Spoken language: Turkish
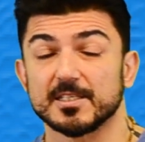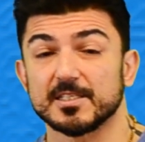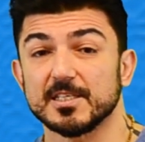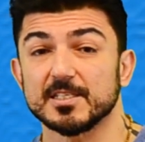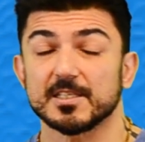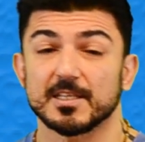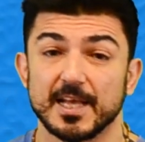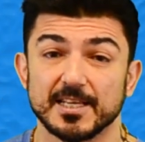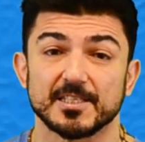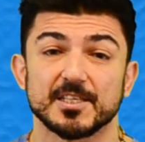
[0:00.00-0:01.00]
since,
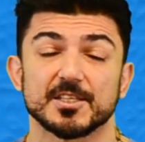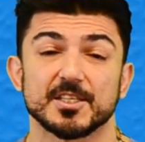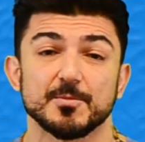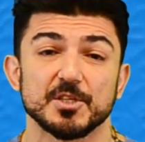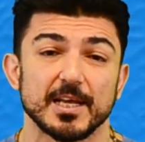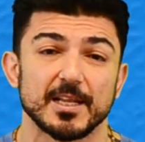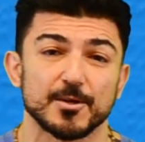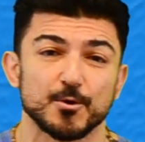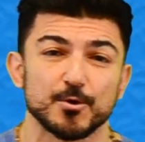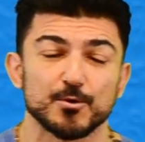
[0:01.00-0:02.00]
last year gibi şeyler
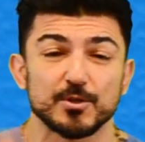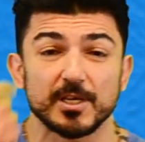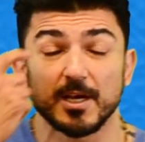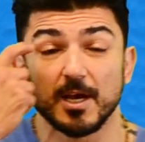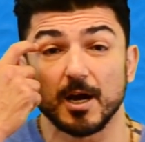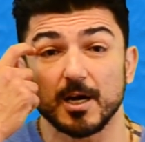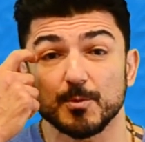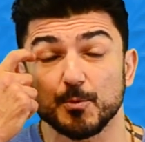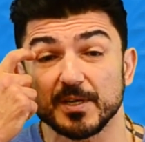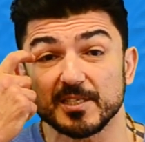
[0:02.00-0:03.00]
gördüğünde aa
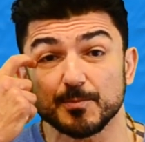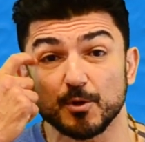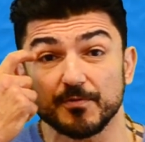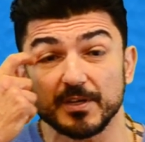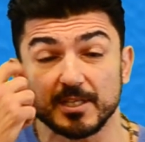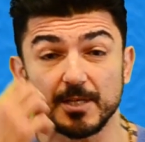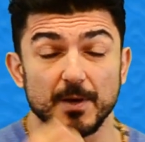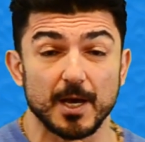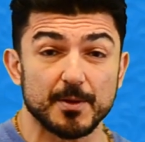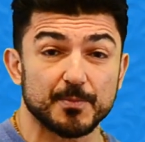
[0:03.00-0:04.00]
bu present perfect deyip
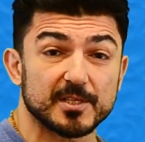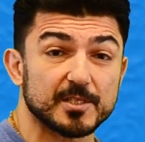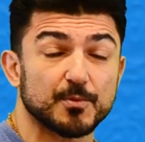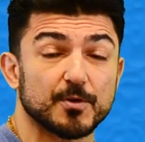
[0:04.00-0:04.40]
hemen present